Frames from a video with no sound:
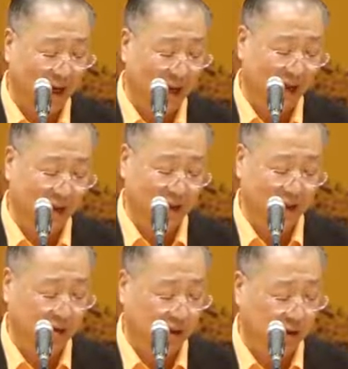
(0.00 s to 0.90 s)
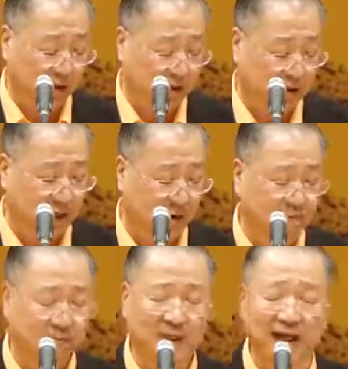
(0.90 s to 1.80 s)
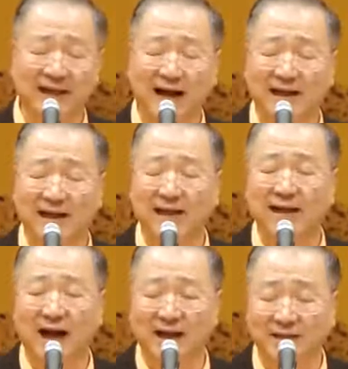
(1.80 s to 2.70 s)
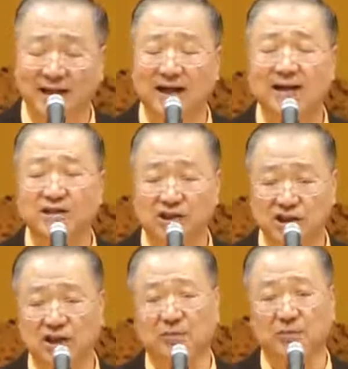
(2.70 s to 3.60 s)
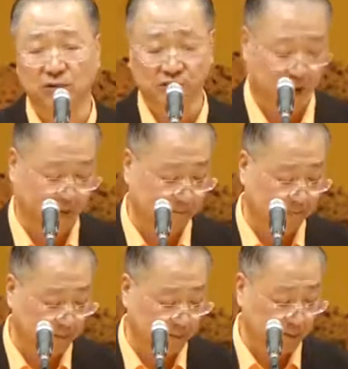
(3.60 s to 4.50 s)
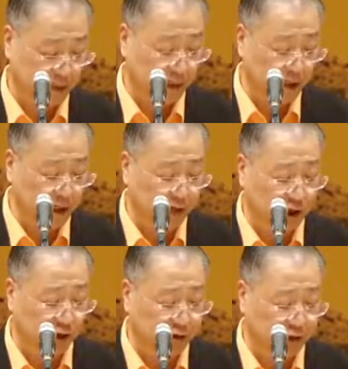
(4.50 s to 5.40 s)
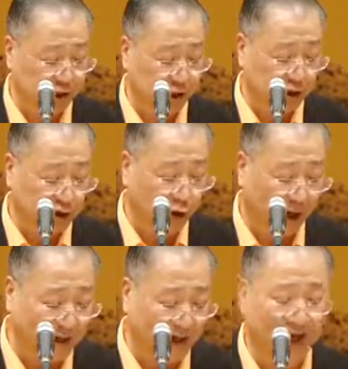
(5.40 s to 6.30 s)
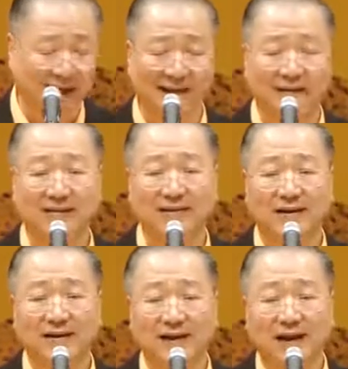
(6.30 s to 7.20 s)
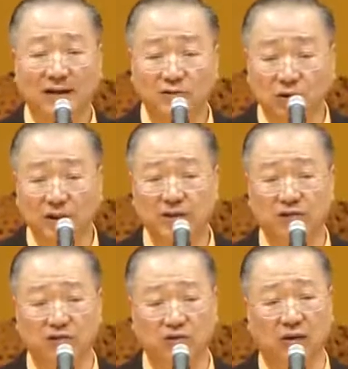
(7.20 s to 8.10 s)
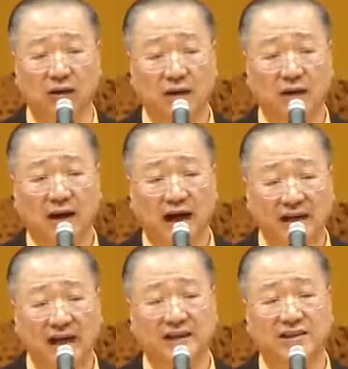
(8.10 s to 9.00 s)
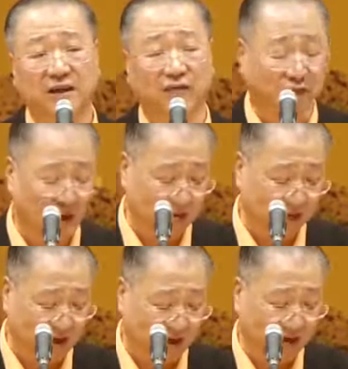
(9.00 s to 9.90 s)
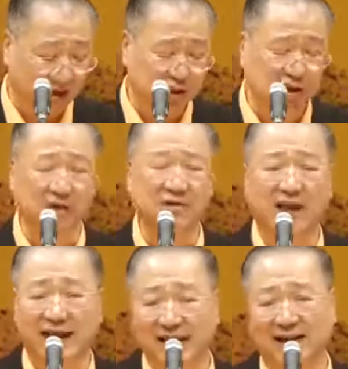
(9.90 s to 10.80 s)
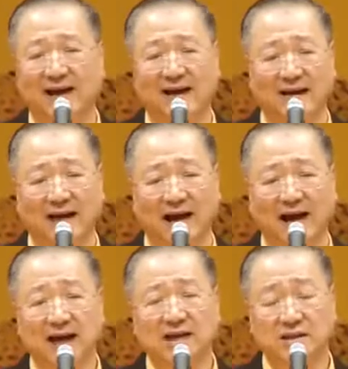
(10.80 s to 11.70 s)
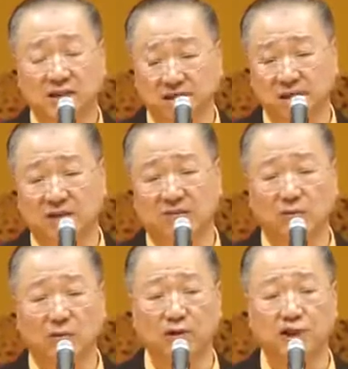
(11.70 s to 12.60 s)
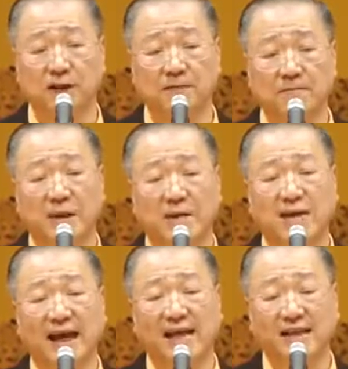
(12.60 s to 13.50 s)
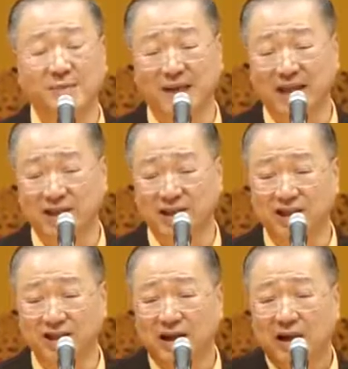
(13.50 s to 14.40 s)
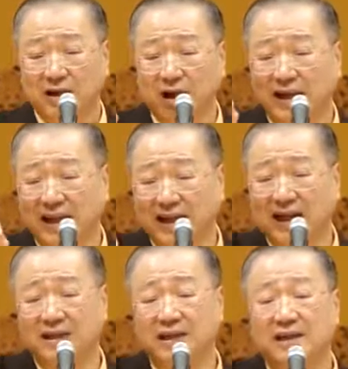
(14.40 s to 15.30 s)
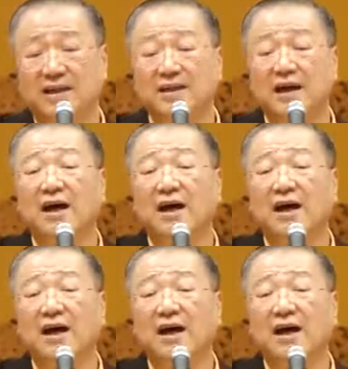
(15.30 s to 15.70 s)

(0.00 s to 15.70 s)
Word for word: 了一个小和尚在那里看着自己的母亲。这消息传开了，很多人就说：“哎呀，这个方丈心太狠了，自己的母亲念一遍经要给他一颗